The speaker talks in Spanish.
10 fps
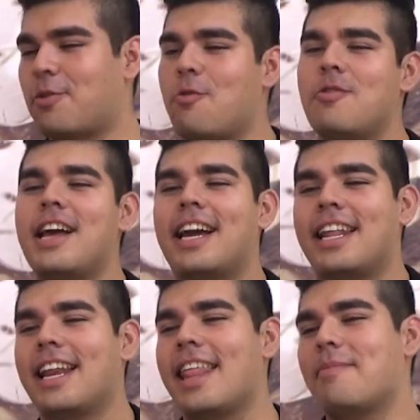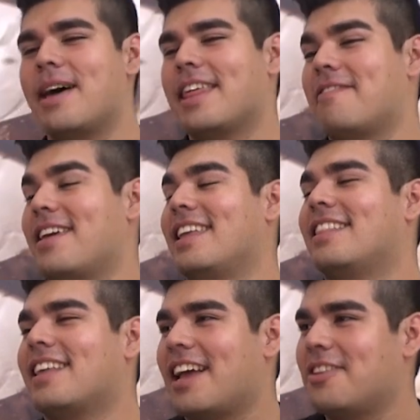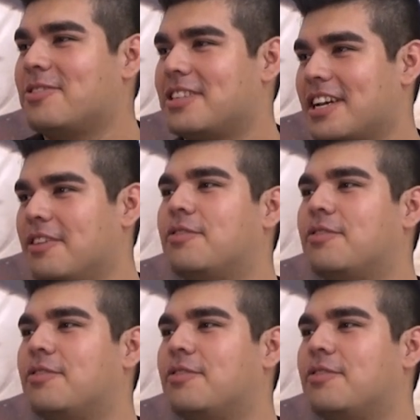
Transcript: con una carrera de más de 20 años en el